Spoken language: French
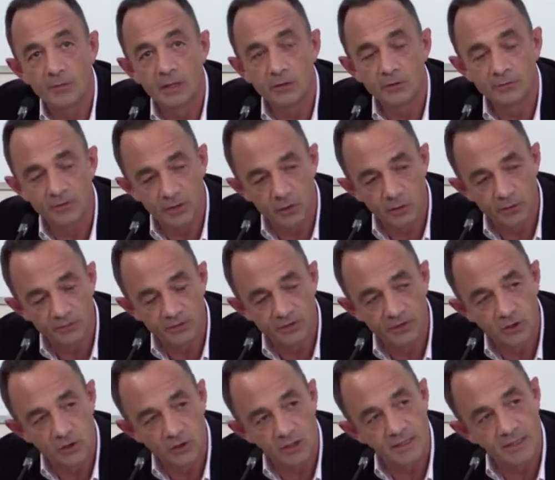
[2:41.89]
Elle devait
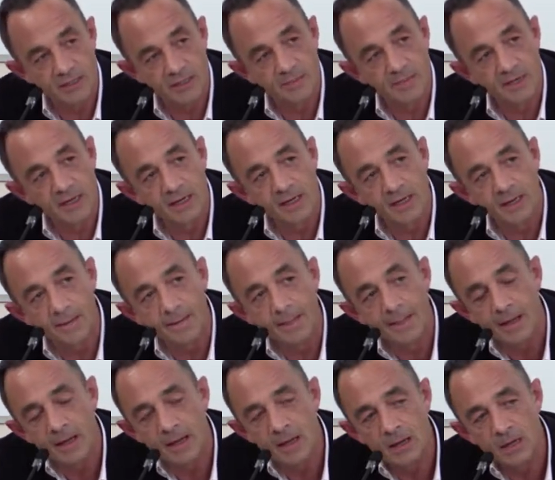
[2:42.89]
revenir chez sa mère
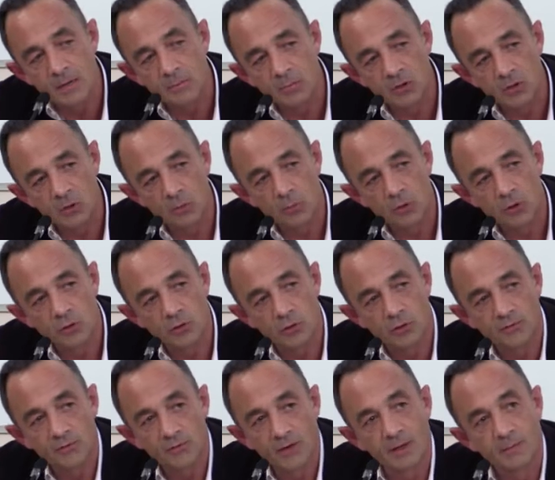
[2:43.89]
mais néanmoins une
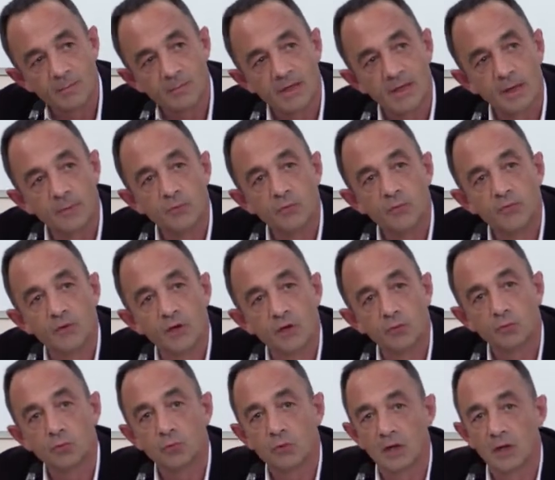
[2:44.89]
jeune femme qui a pu faire
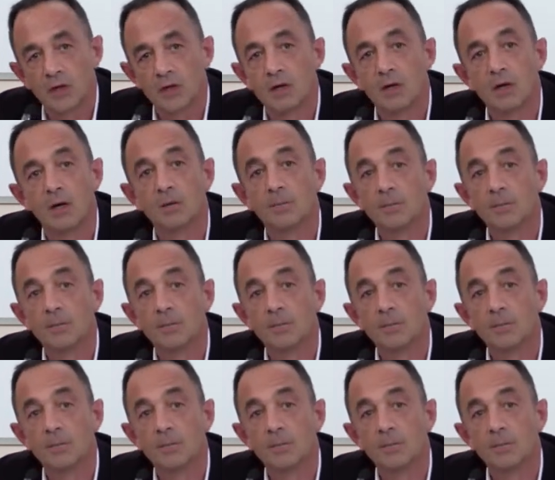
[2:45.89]
tout un,